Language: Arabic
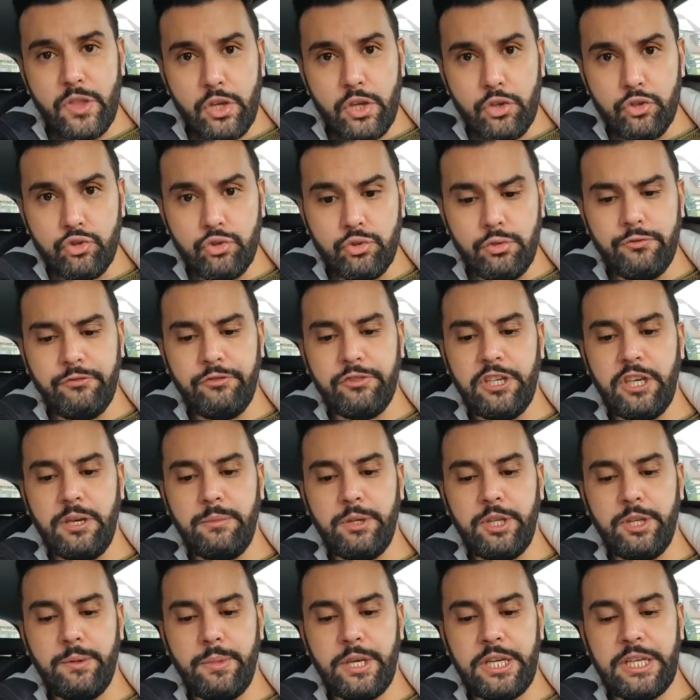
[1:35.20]
شفي
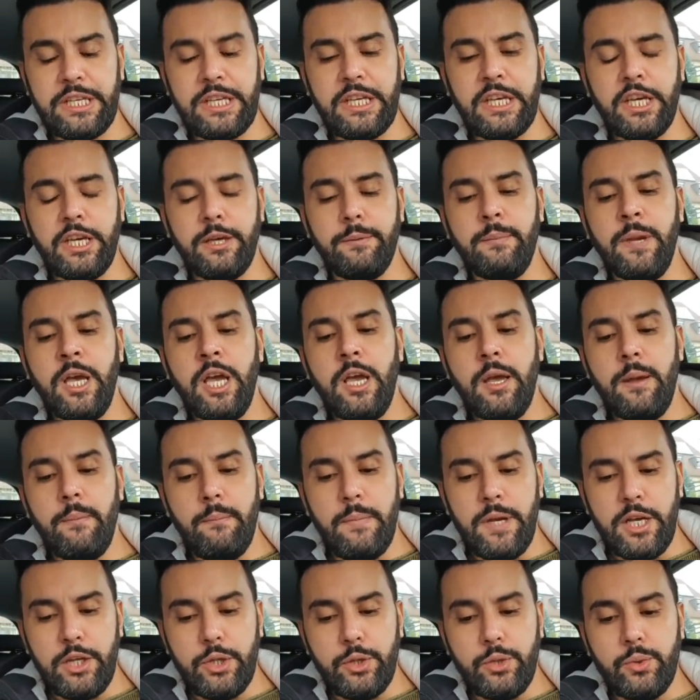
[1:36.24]
من بينهم
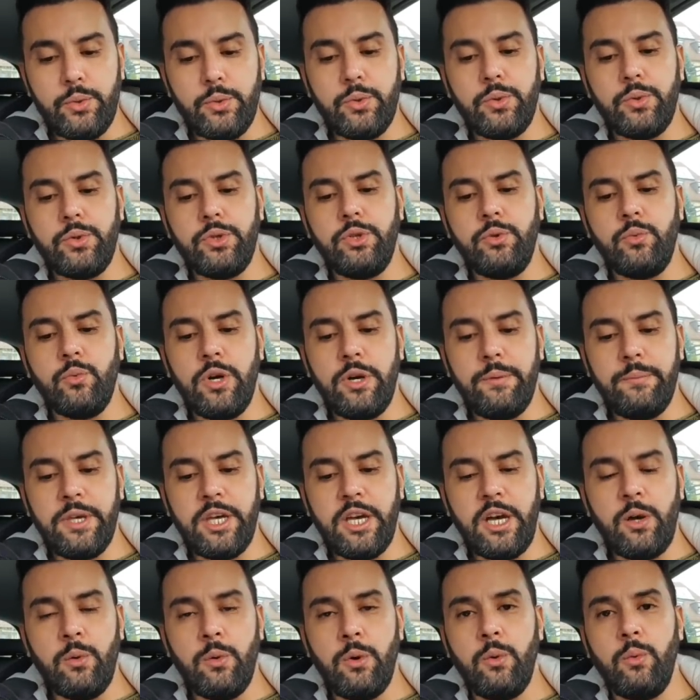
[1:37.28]
مليون
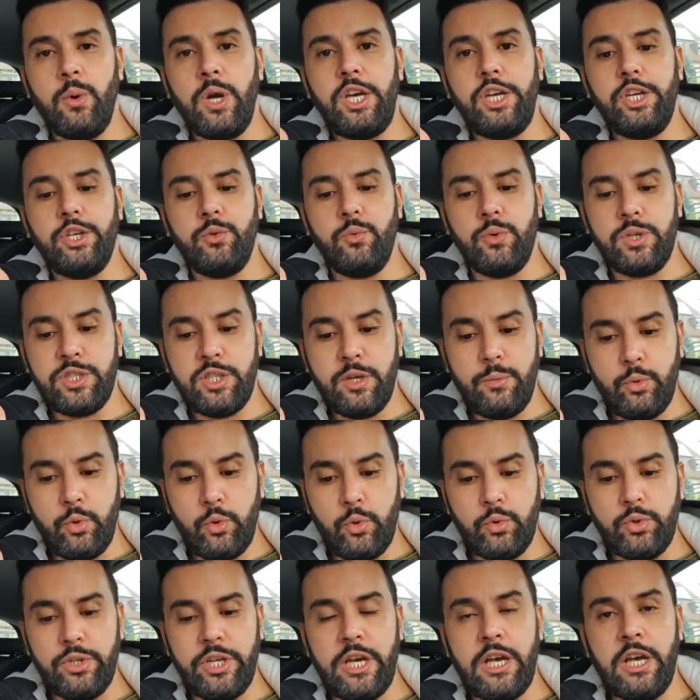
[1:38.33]
ومئة وواحد
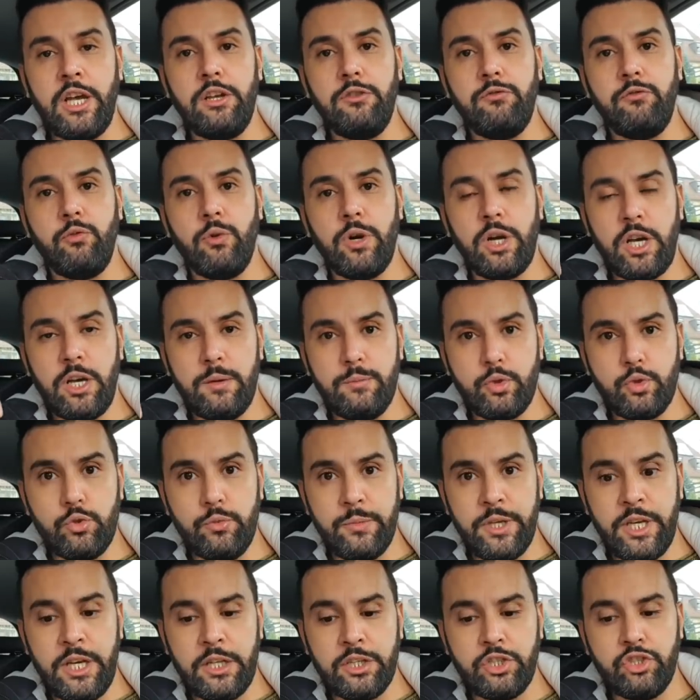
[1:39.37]
وسبعون ألف
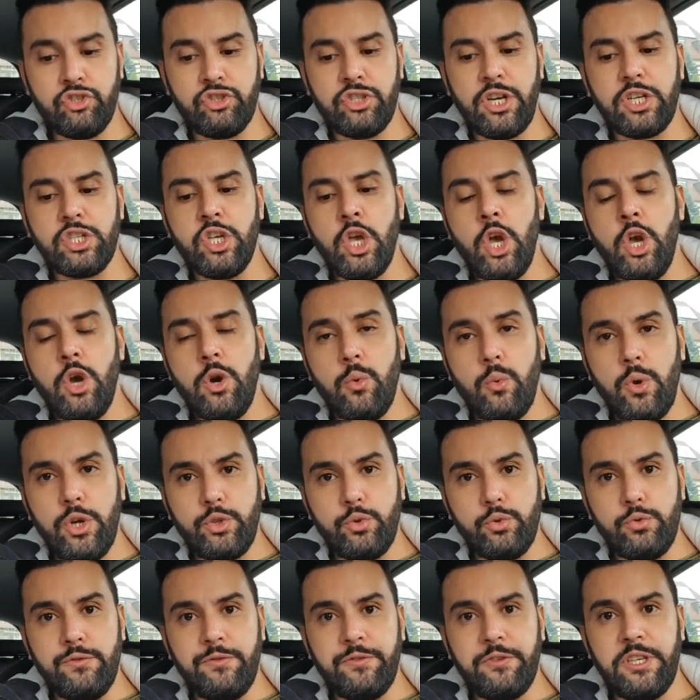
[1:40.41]
وخمسمائة شخص
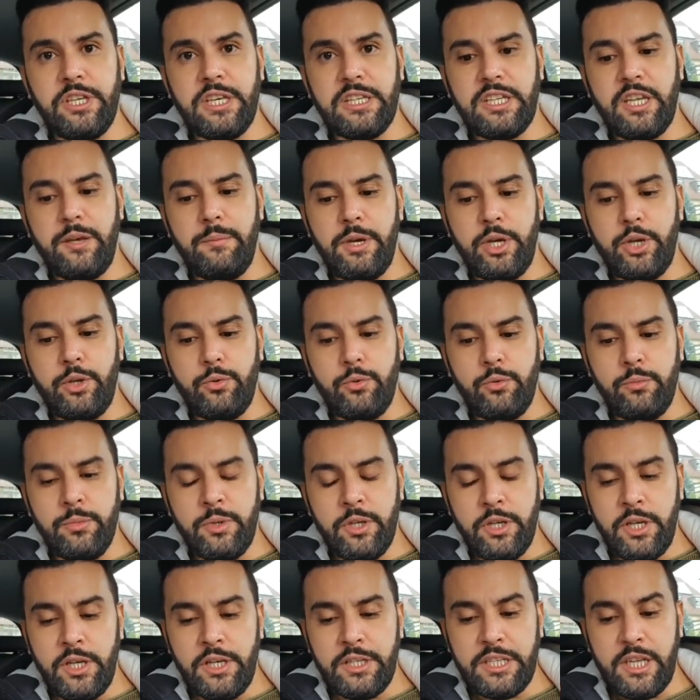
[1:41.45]
وتوفي
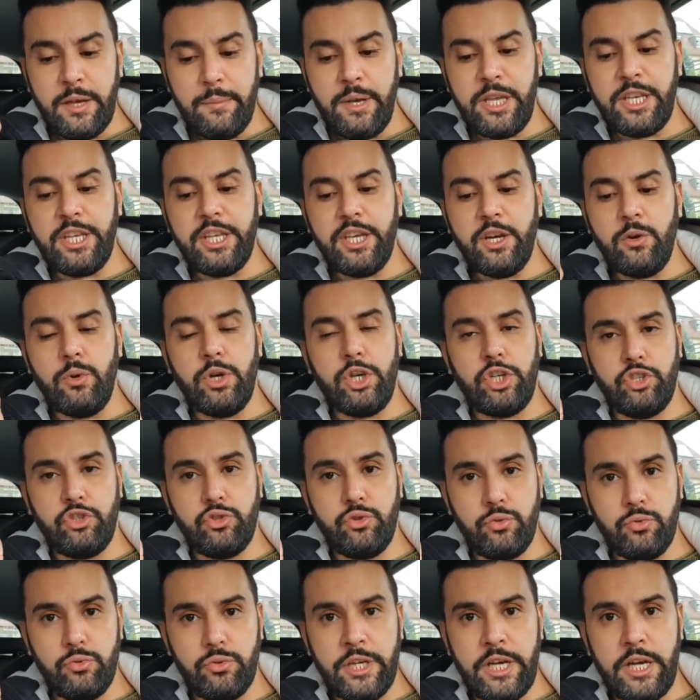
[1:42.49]

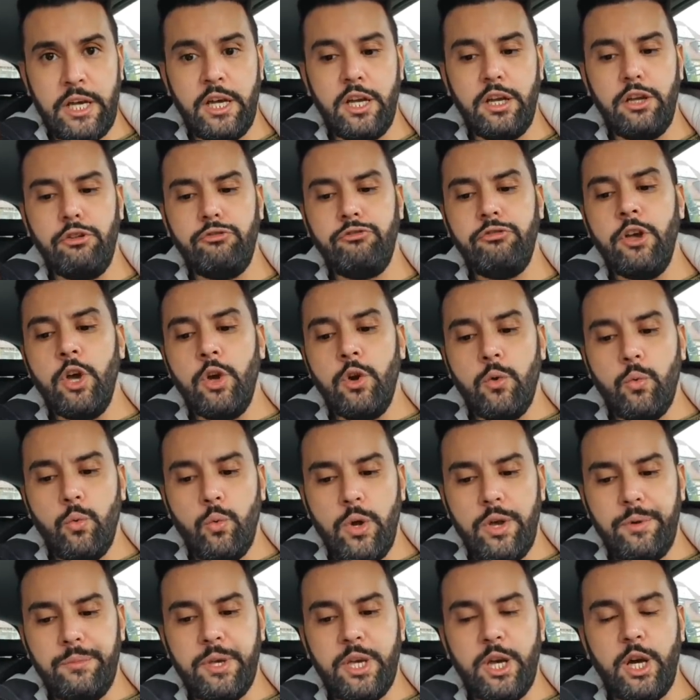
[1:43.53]
28180 ألف
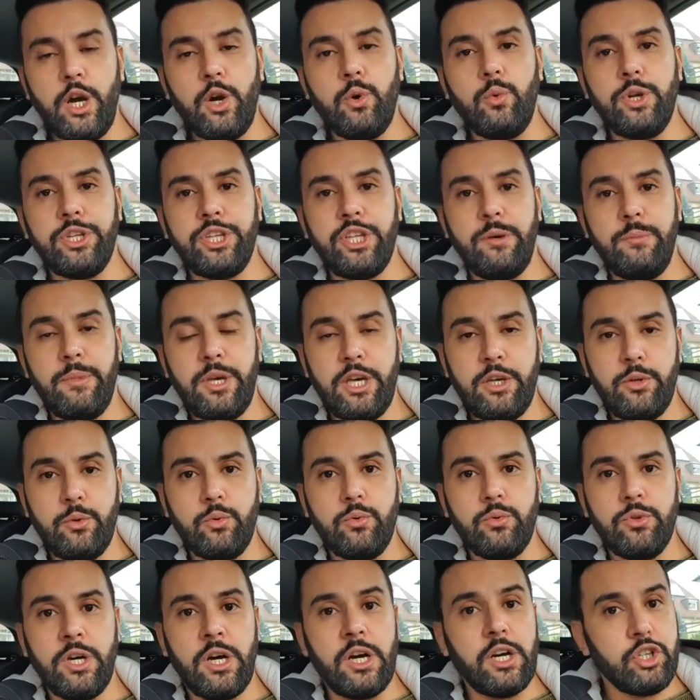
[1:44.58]
ومئة
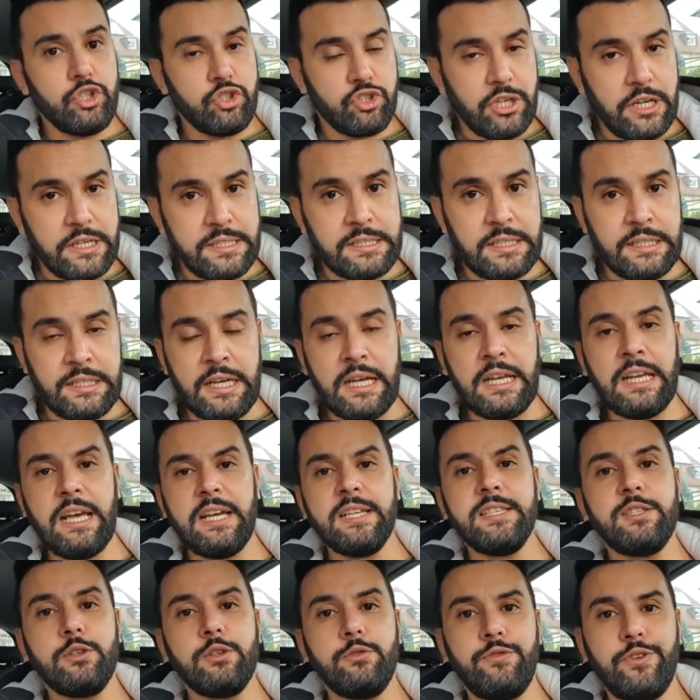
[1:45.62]
وثمانون شخصا
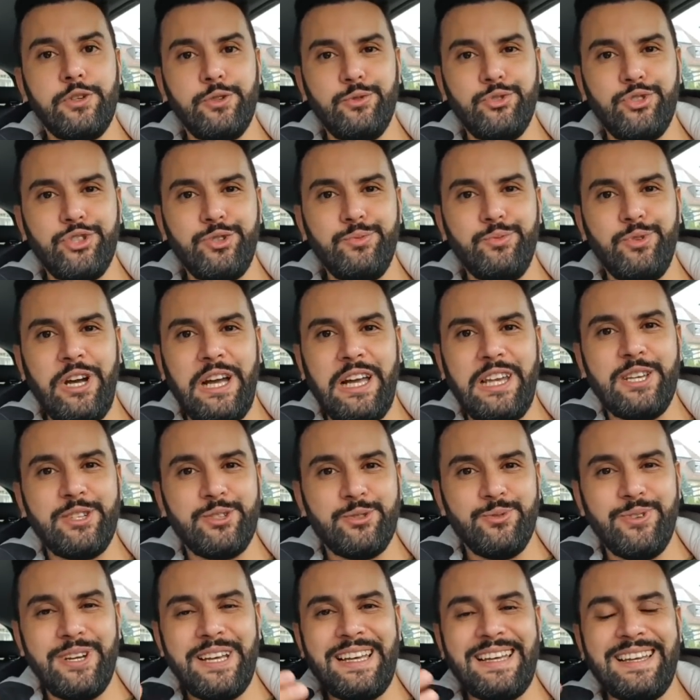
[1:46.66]
الآن سوف نجيب على
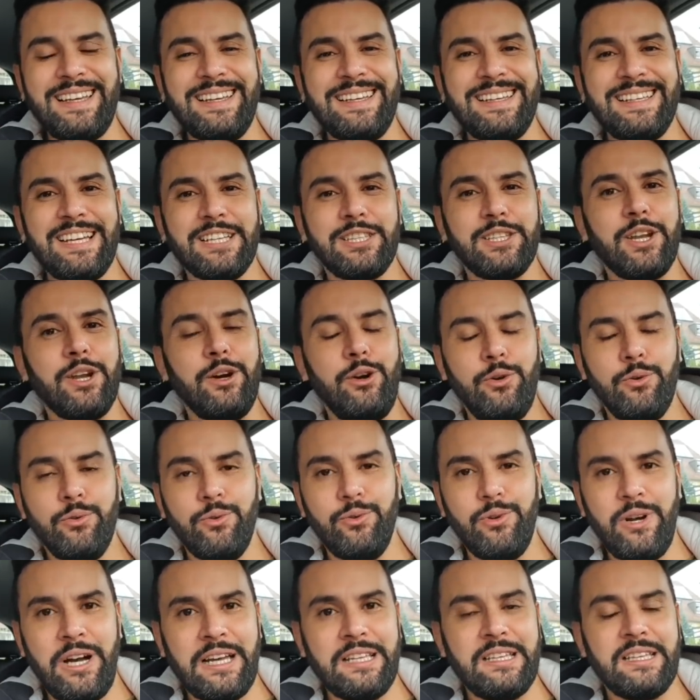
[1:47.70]
سؤال
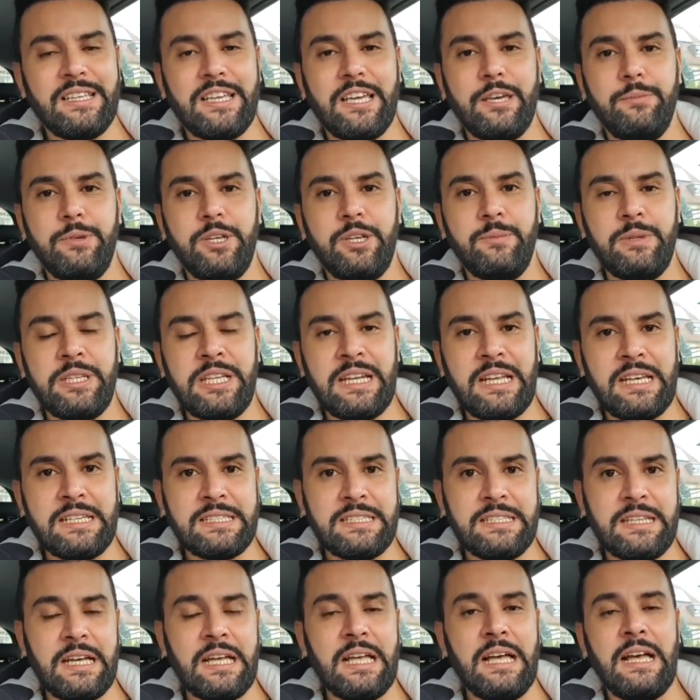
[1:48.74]
يطرحه عدد كبير من
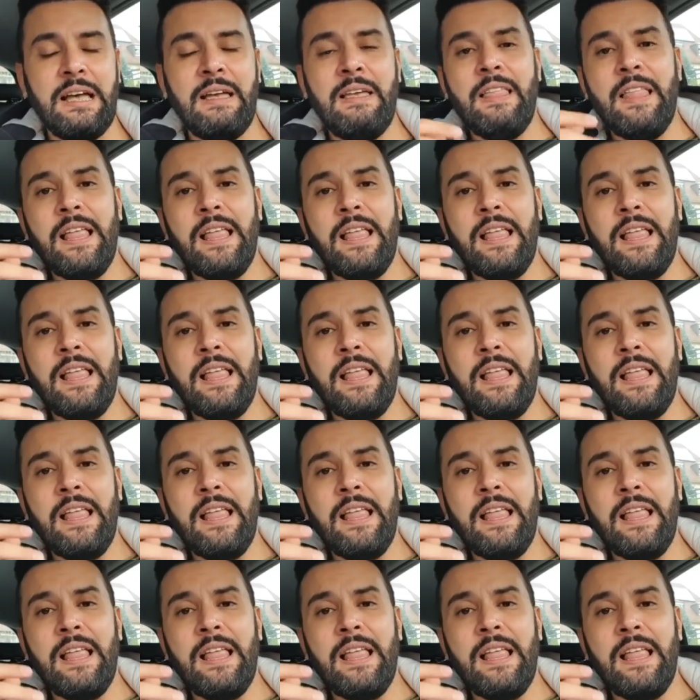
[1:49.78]
الأصدقاء